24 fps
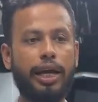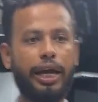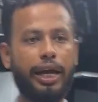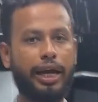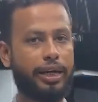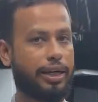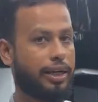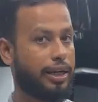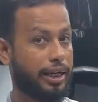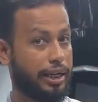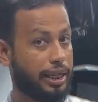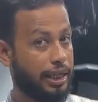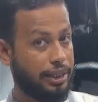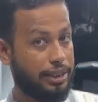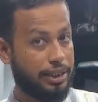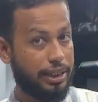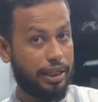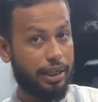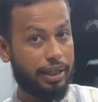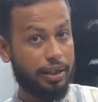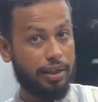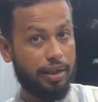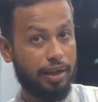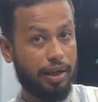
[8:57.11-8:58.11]
একটা
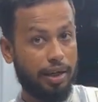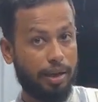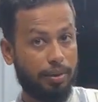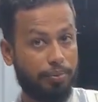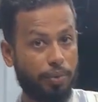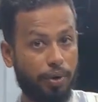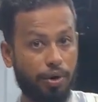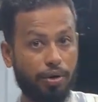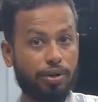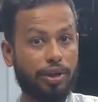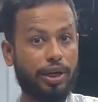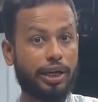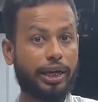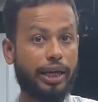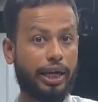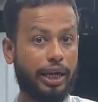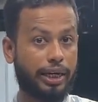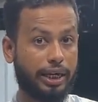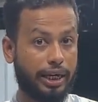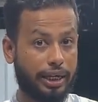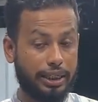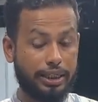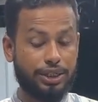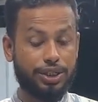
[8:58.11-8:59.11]
কিচেন বড় থাকে
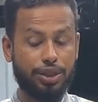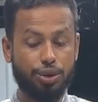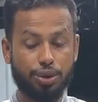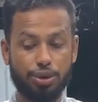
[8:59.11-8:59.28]
একটা কিচেন